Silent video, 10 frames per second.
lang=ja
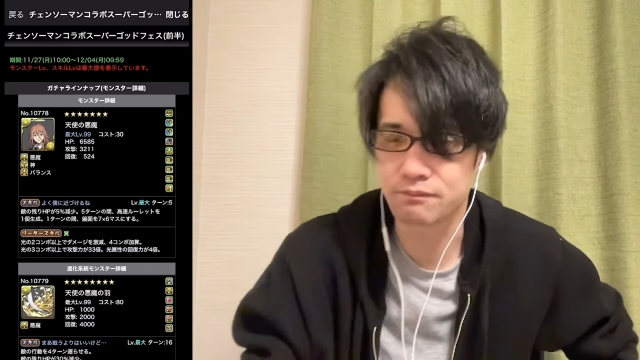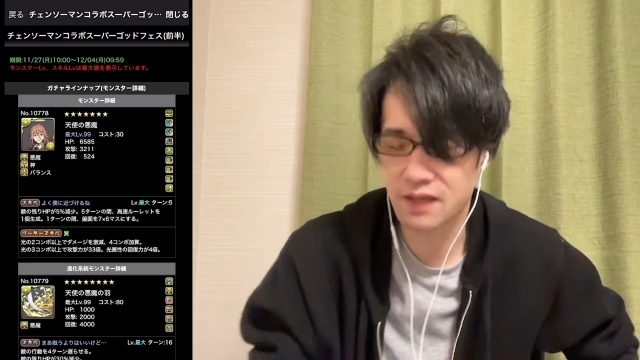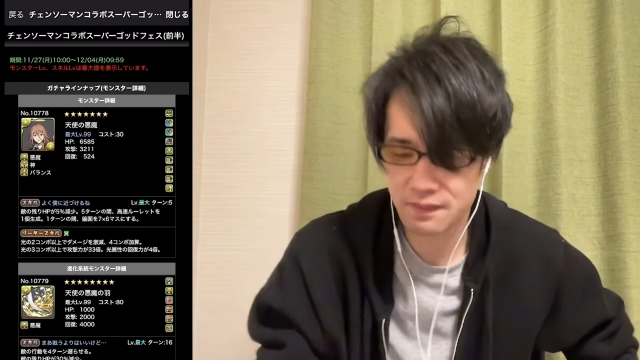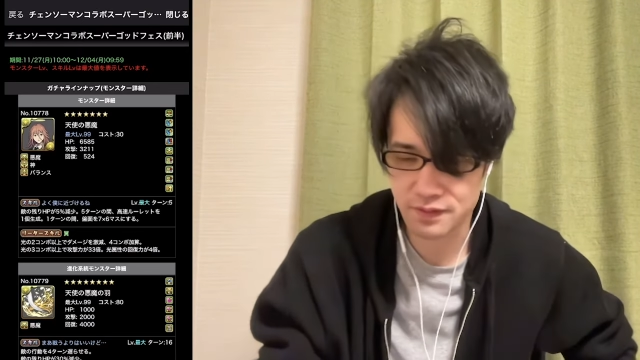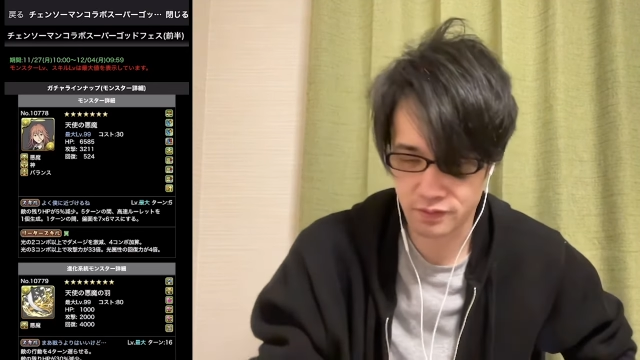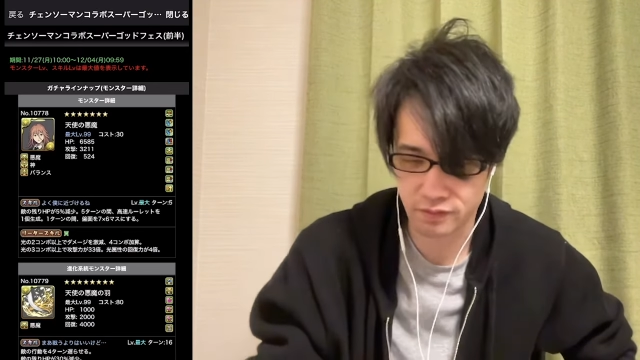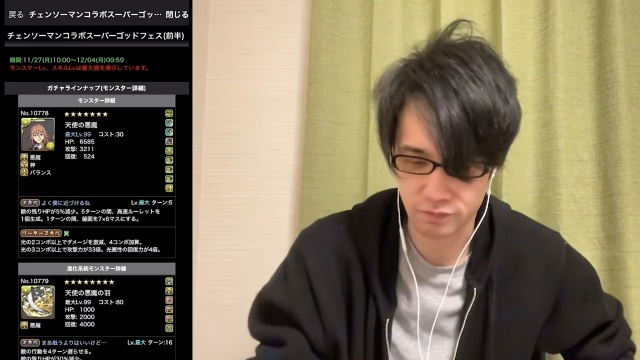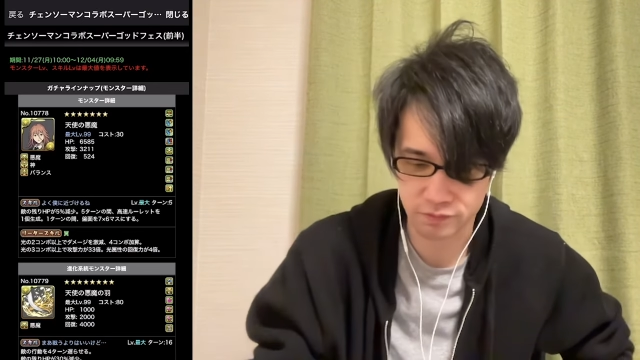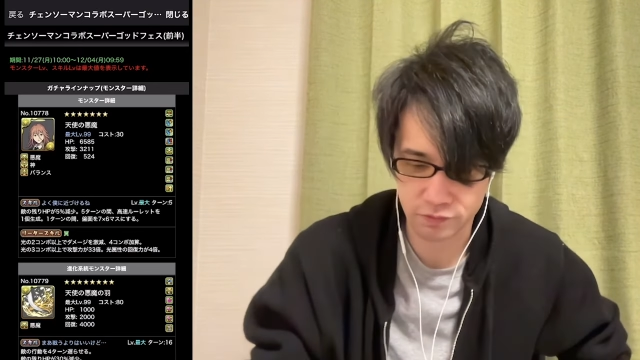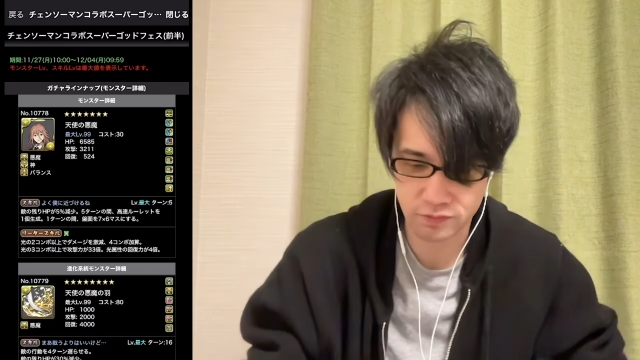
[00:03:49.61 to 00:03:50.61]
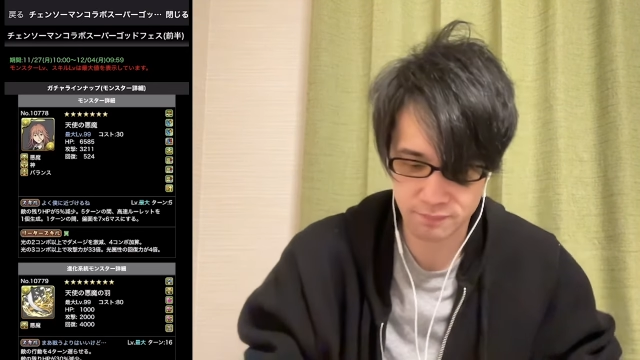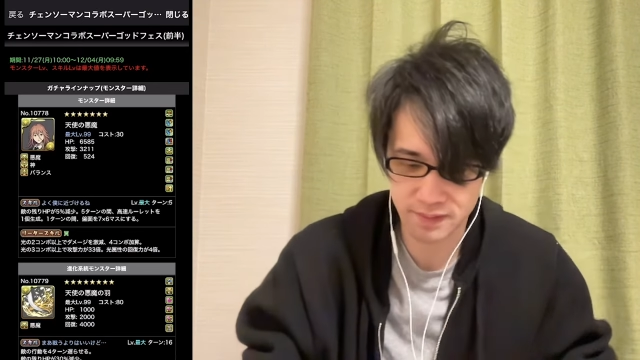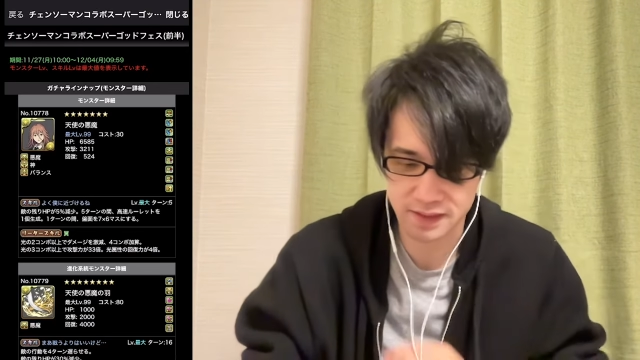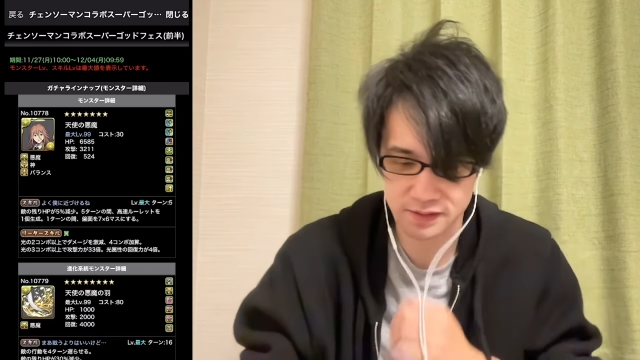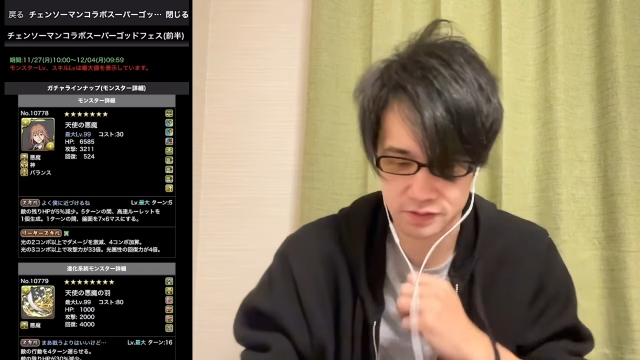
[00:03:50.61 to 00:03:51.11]
マーベルを強化
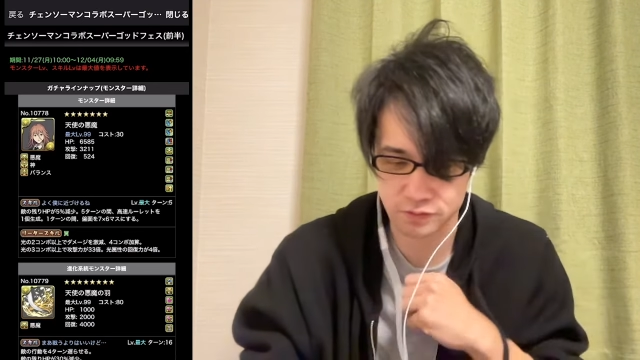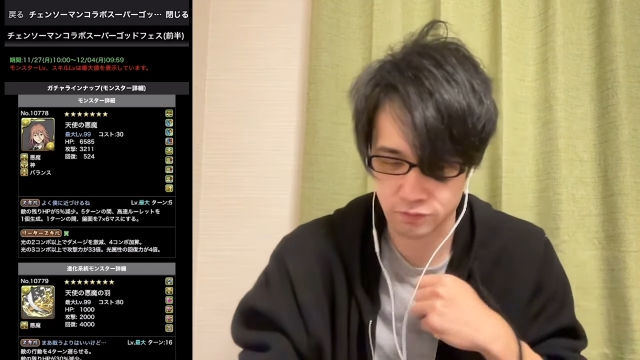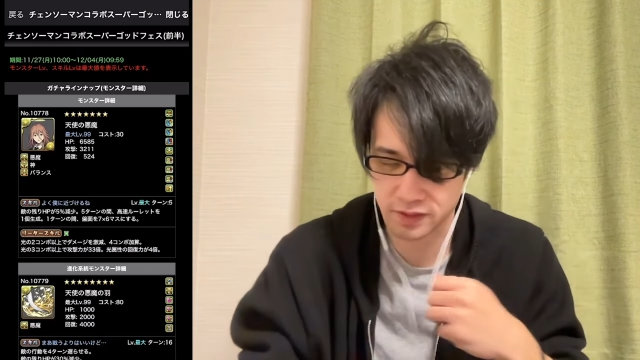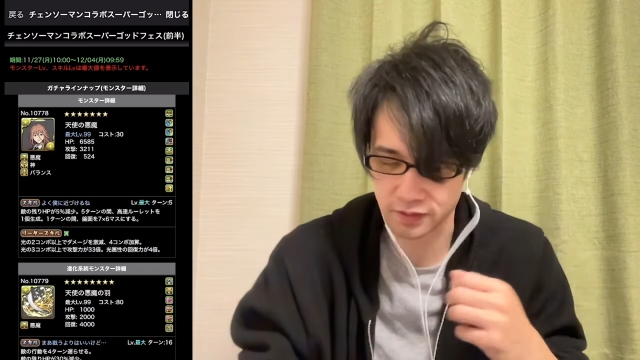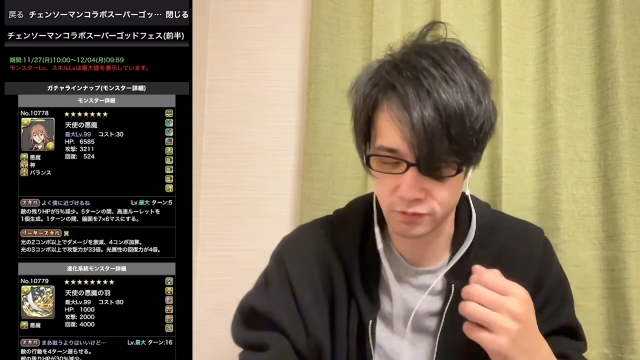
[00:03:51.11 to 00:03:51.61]
パーツというか、